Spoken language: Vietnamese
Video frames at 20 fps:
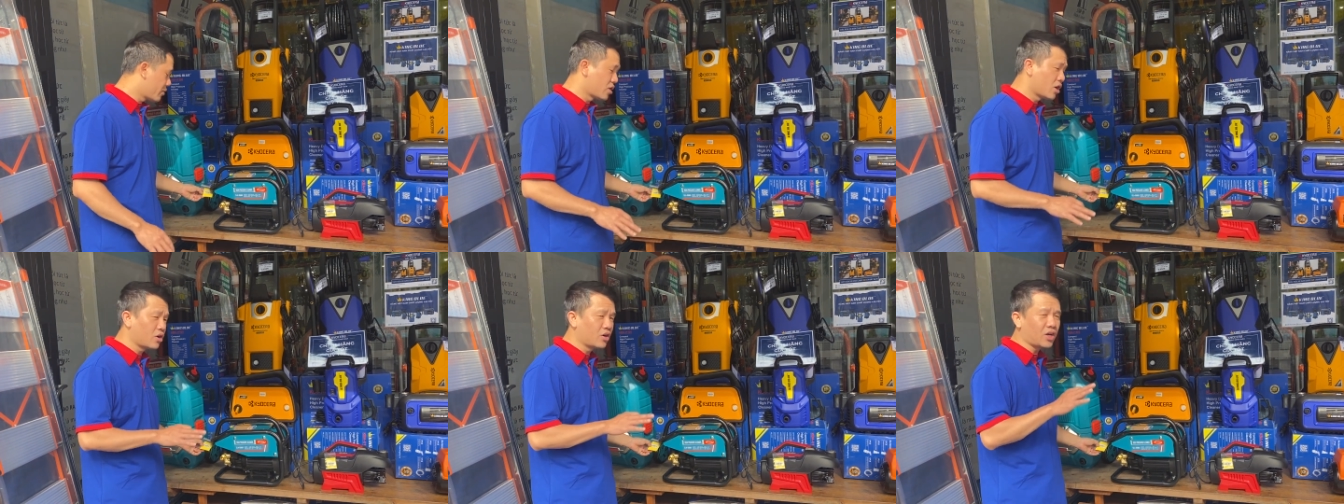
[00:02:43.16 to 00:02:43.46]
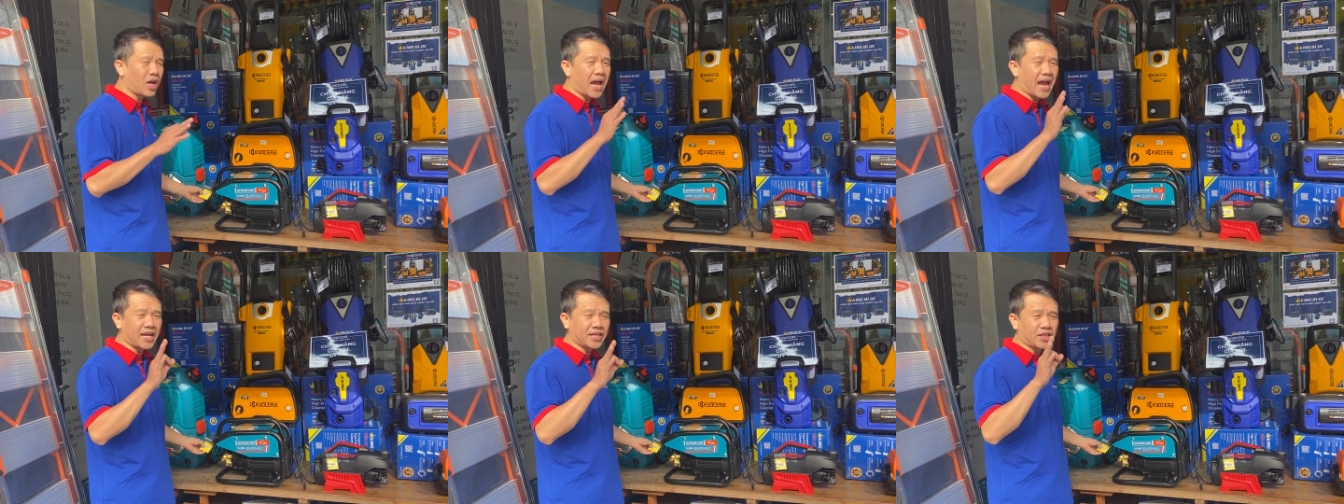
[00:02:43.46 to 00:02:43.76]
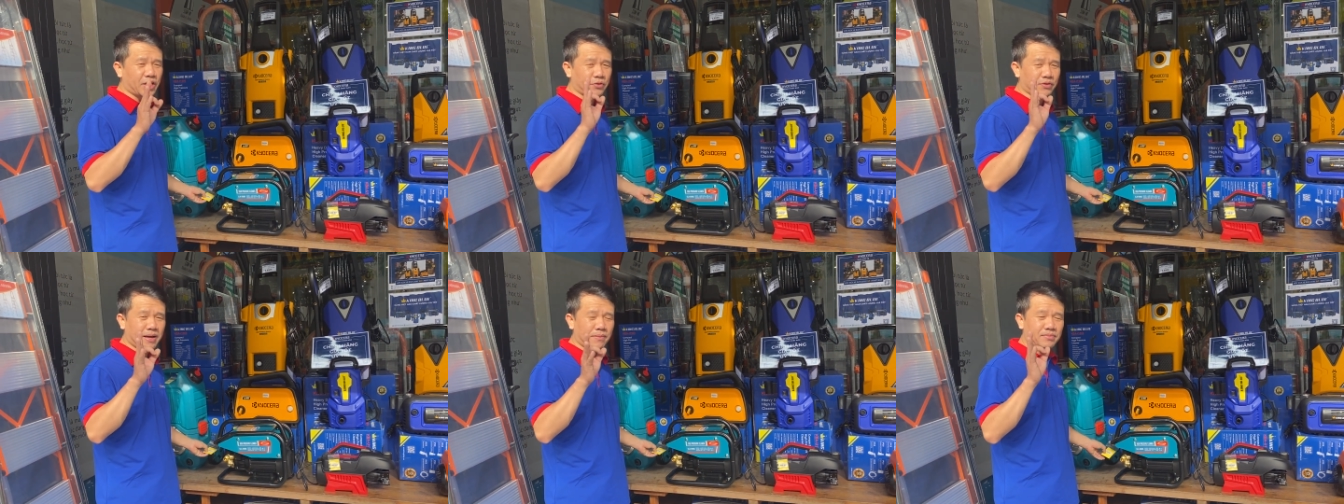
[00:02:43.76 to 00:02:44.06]
nó cứ 2
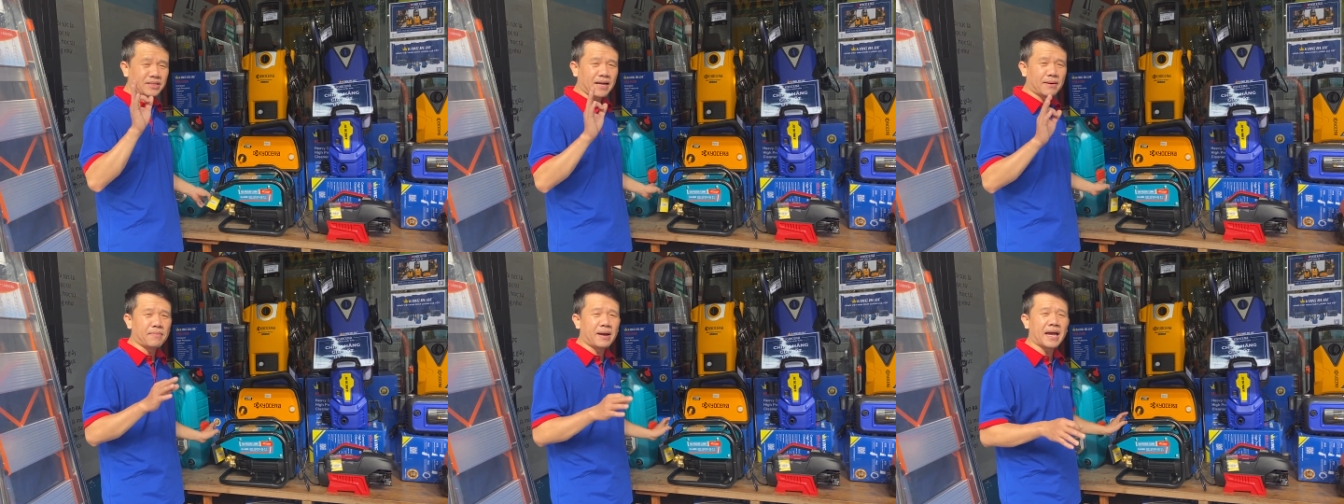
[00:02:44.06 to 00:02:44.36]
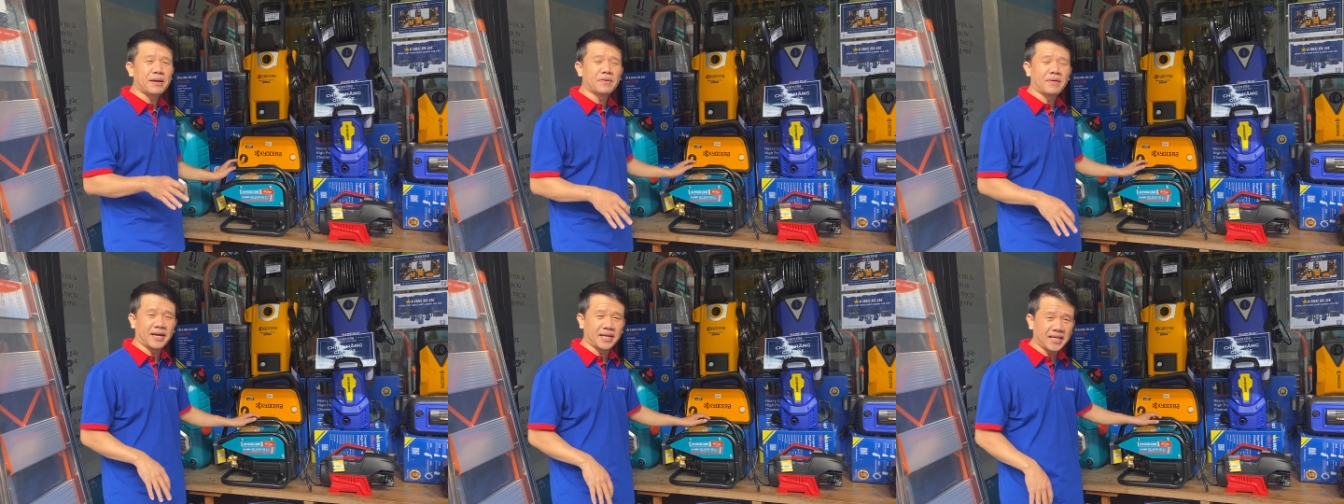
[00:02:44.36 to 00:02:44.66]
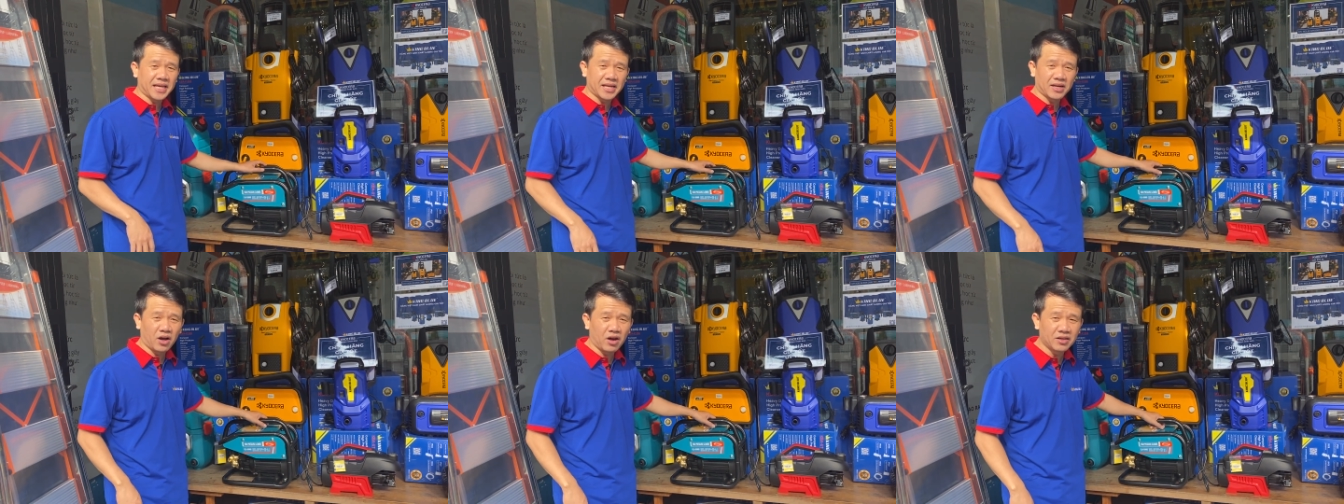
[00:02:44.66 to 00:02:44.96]
triệu 527
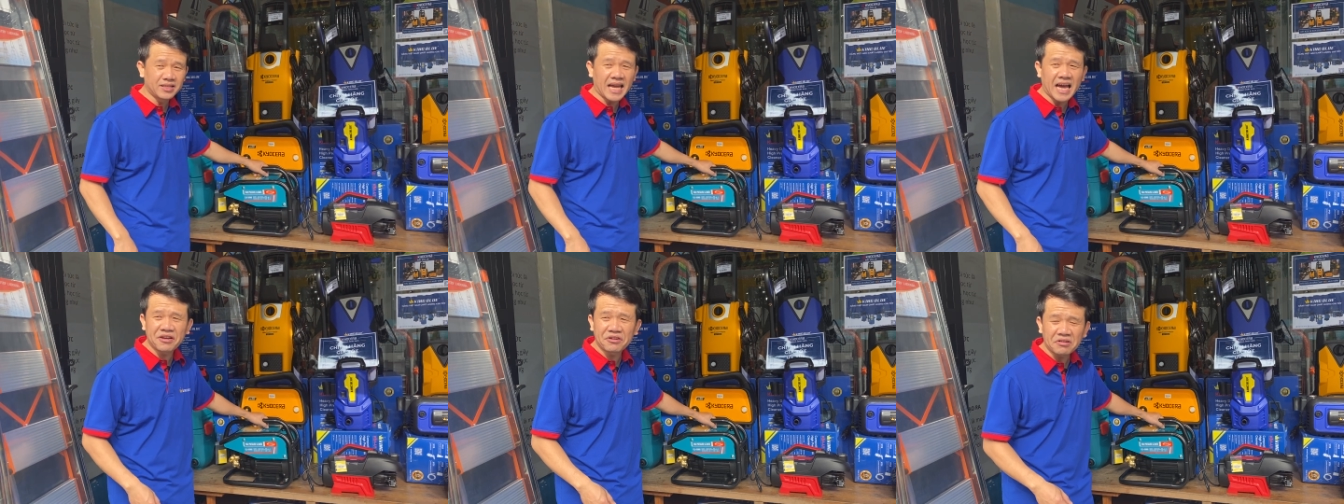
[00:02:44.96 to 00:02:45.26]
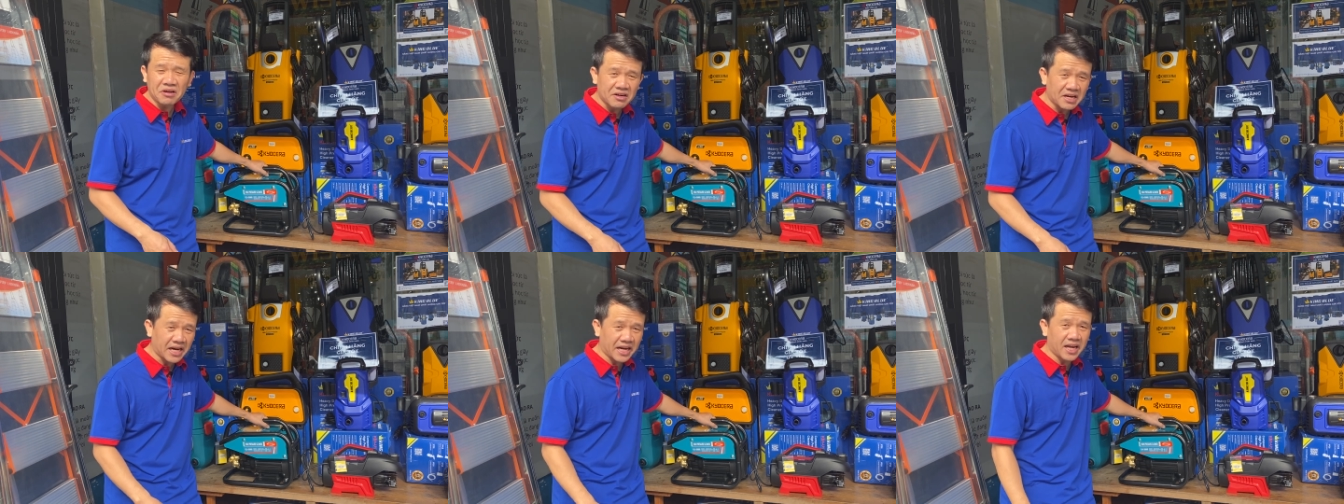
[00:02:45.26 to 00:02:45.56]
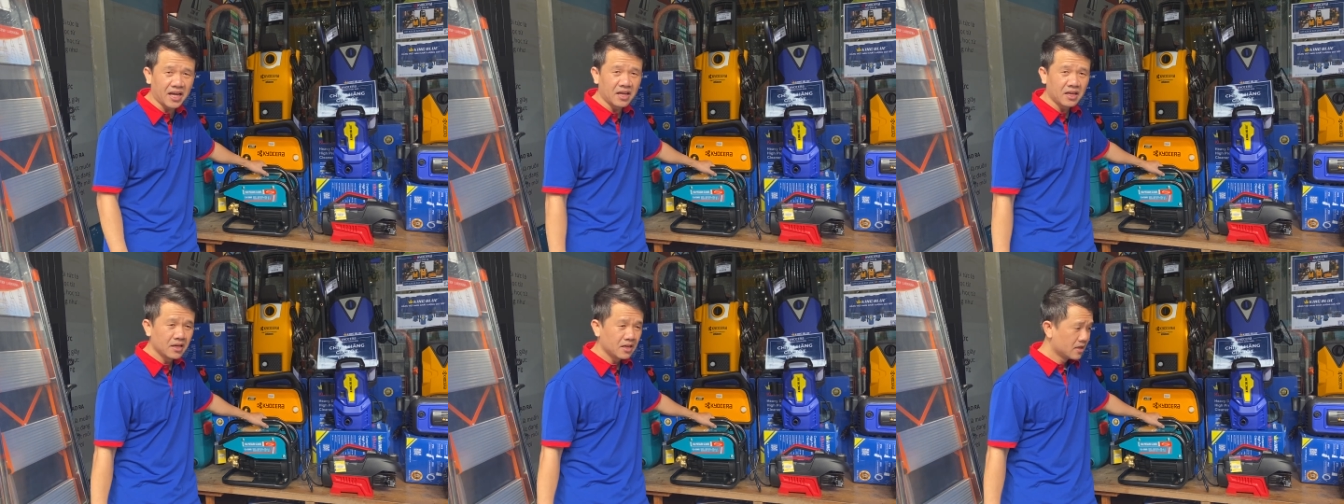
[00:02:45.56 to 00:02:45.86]
ngàn thôi giá rất là
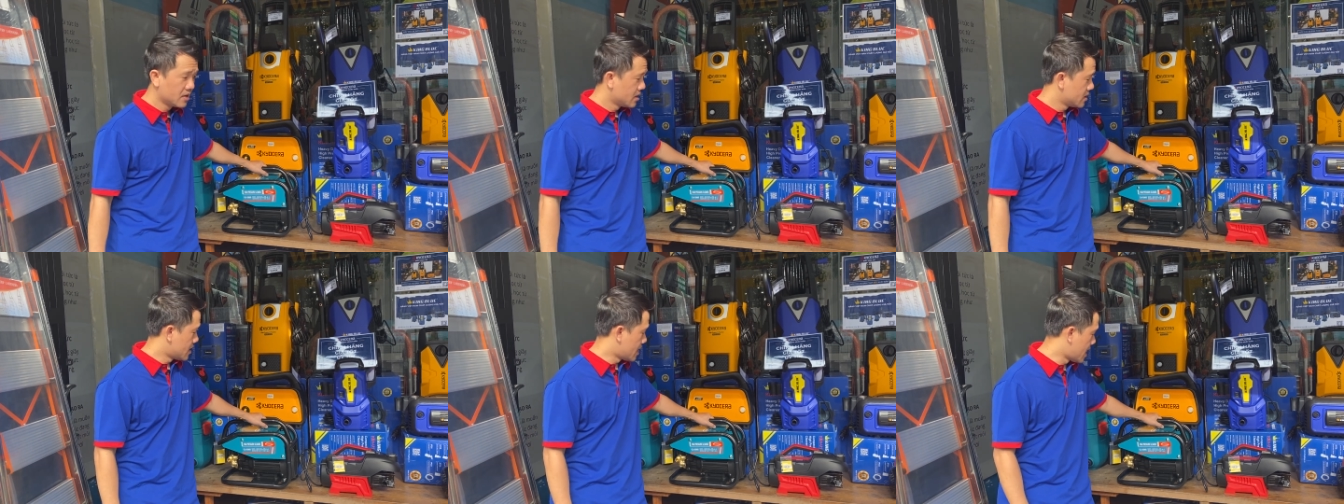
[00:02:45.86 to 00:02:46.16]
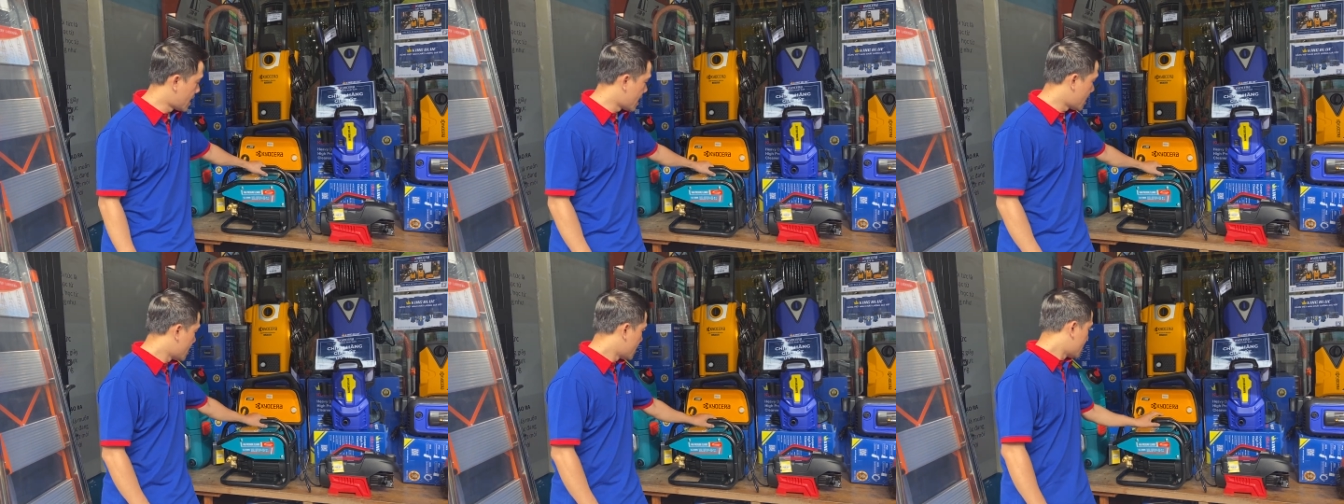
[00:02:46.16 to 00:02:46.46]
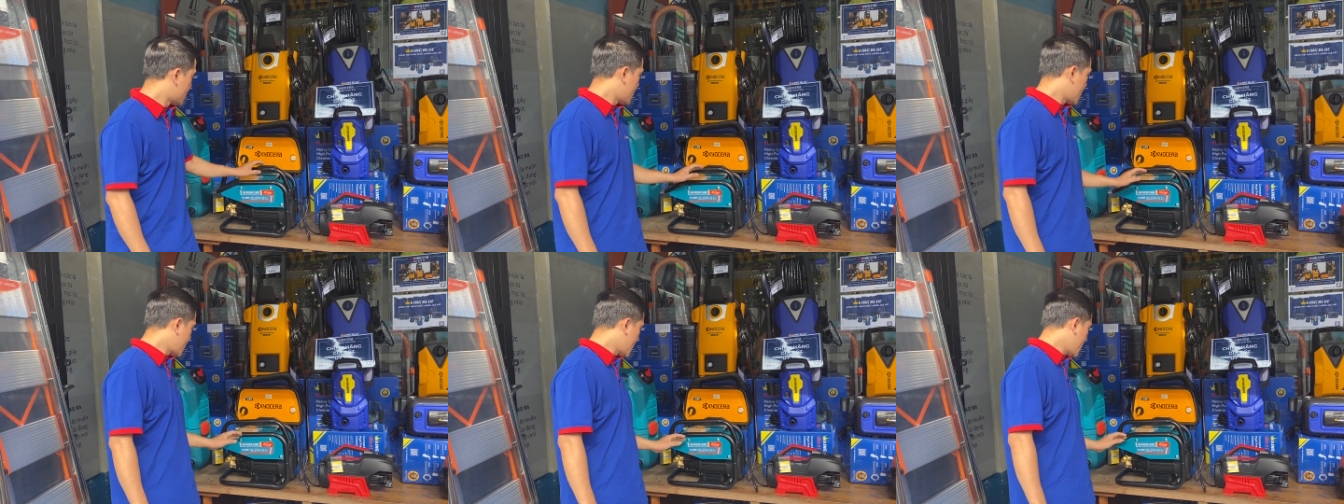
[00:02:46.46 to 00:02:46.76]
rẻ à,
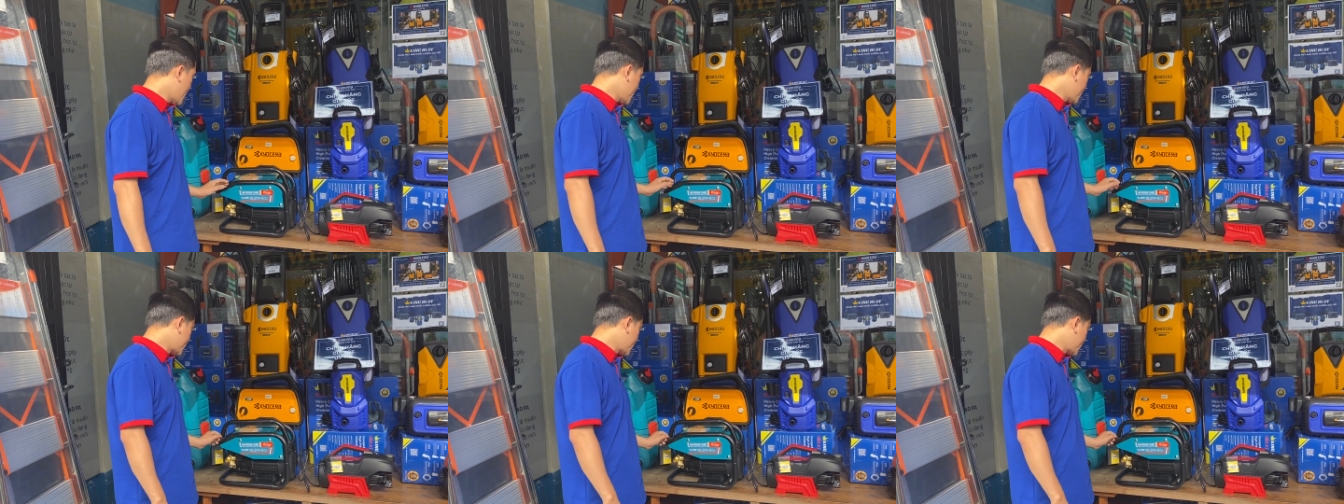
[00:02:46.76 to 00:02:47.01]
2